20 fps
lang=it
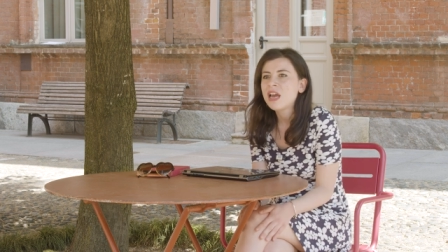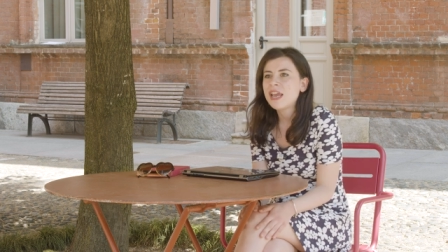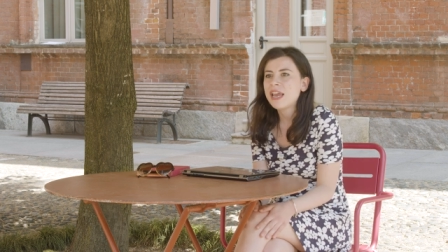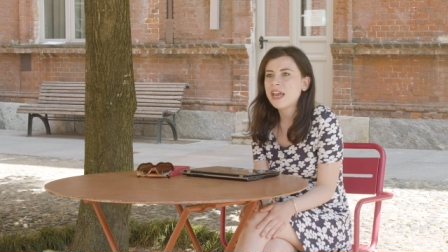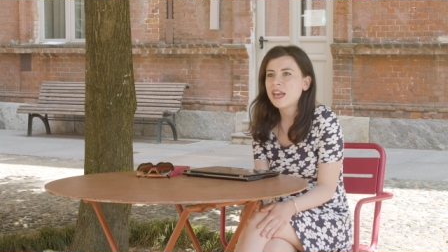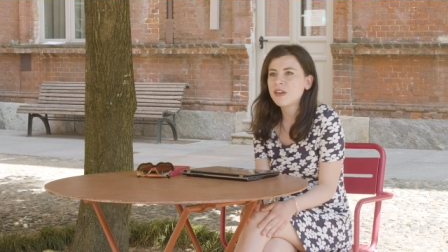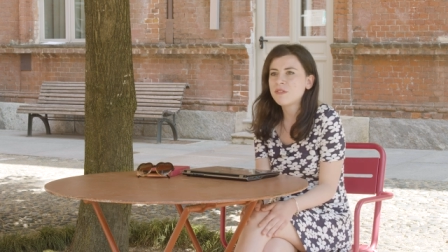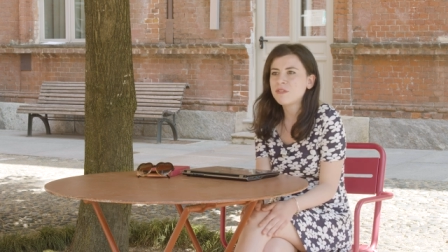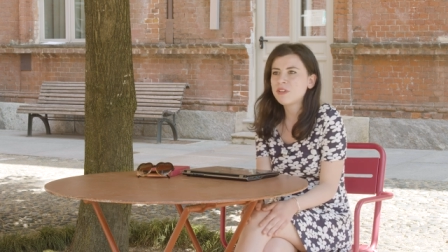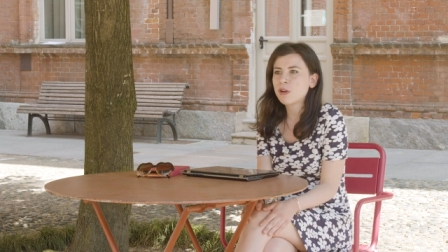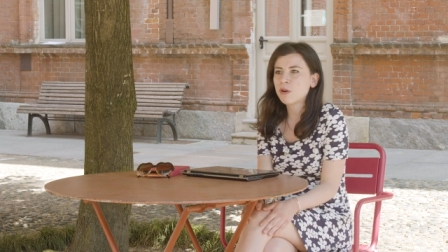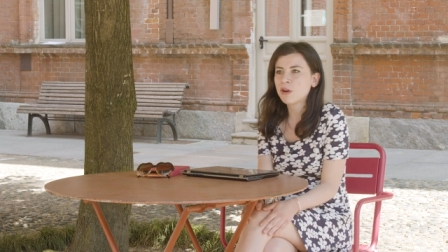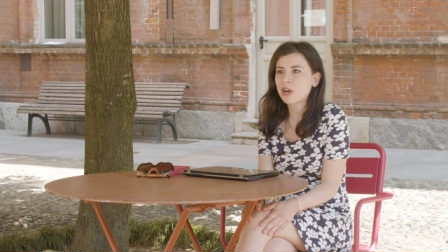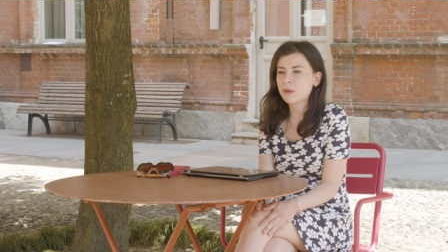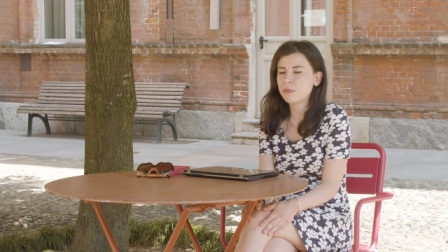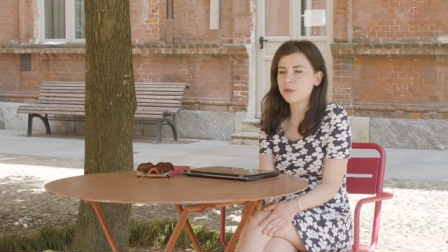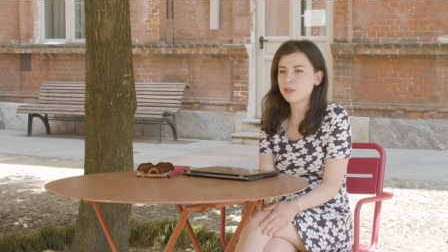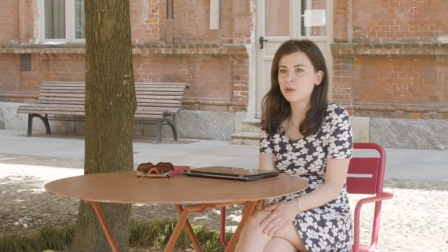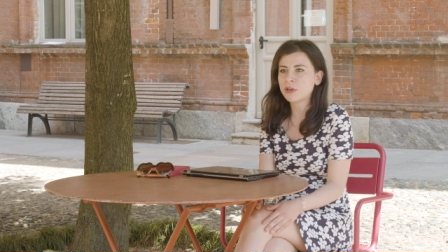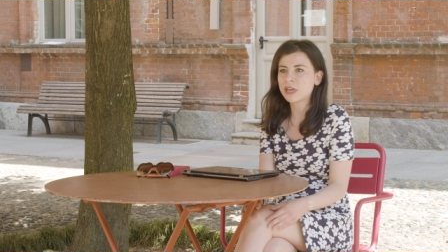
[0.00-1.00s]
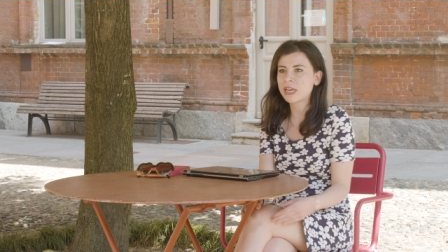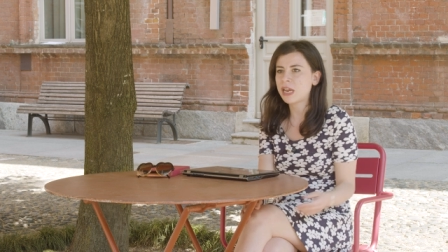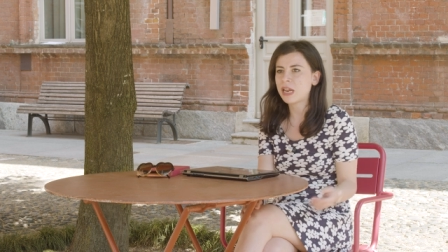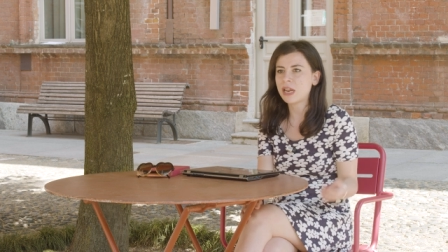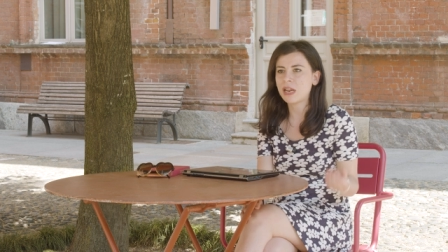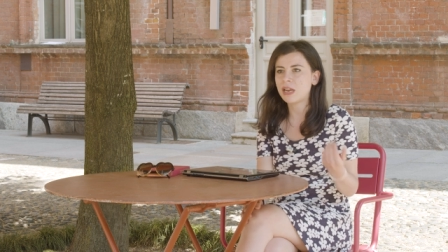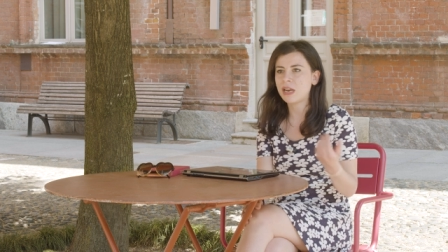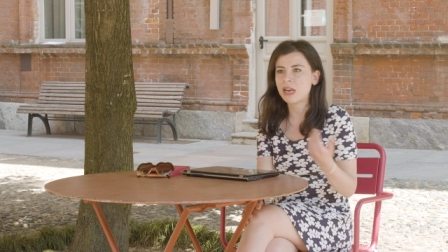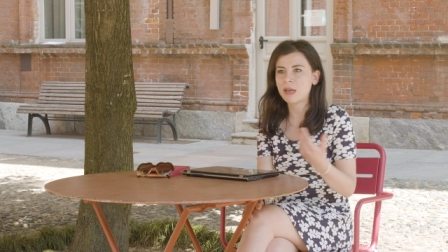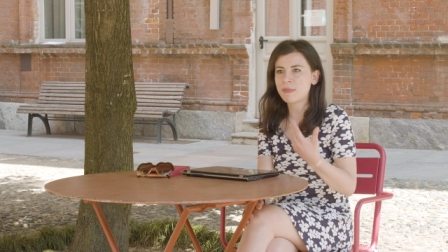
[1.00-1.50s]
E alla fine ho capito
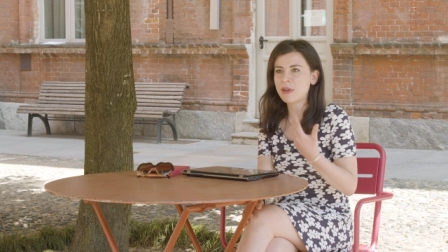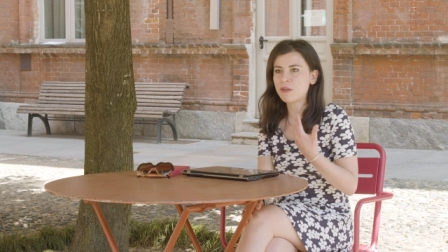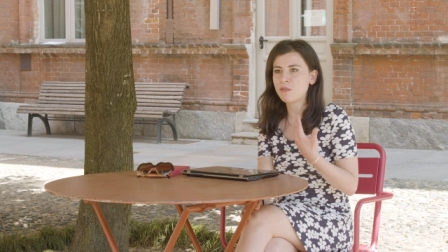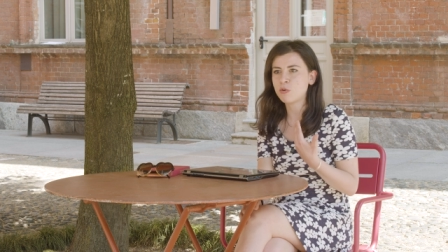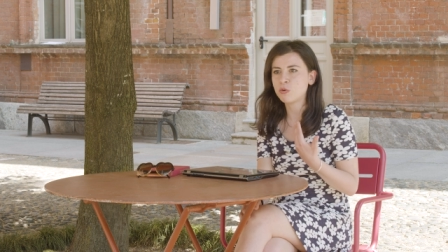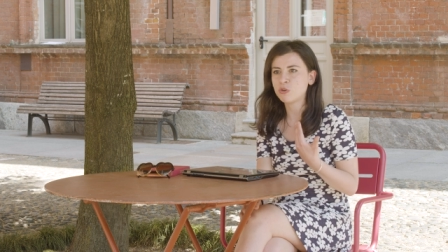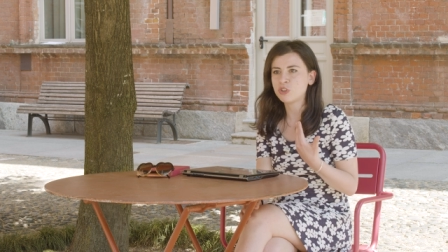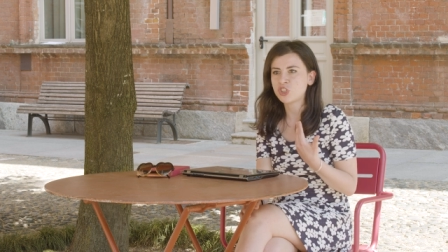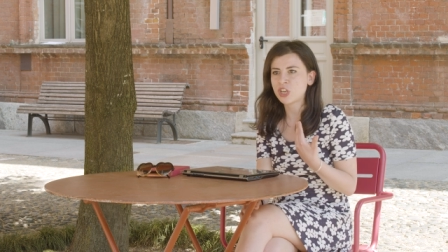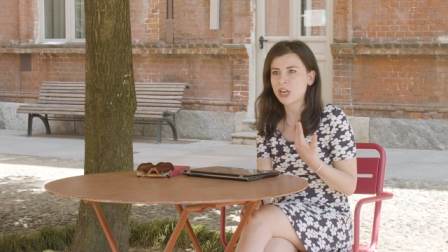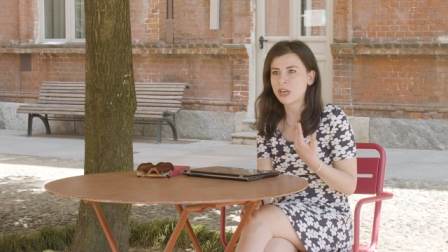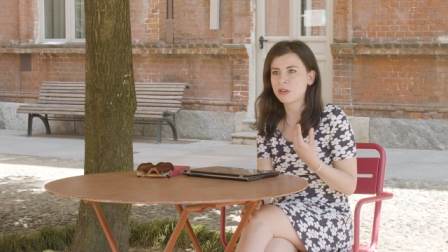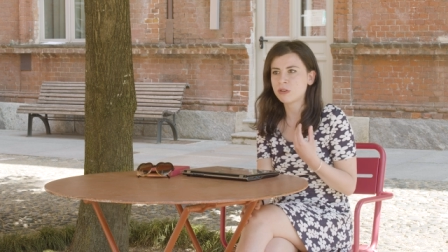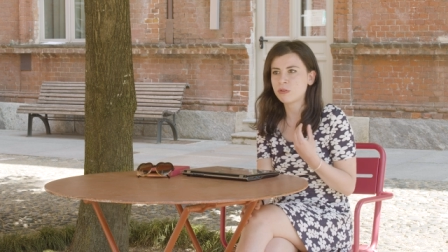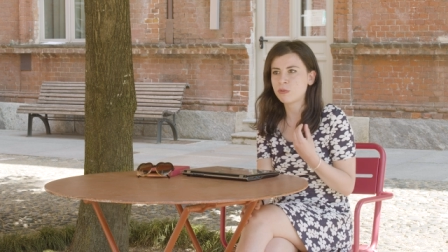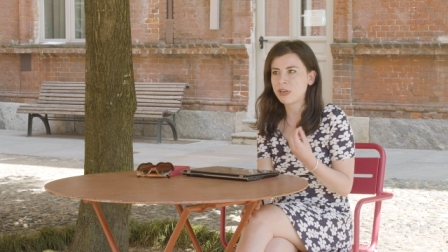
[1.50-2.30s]
che la mia voce,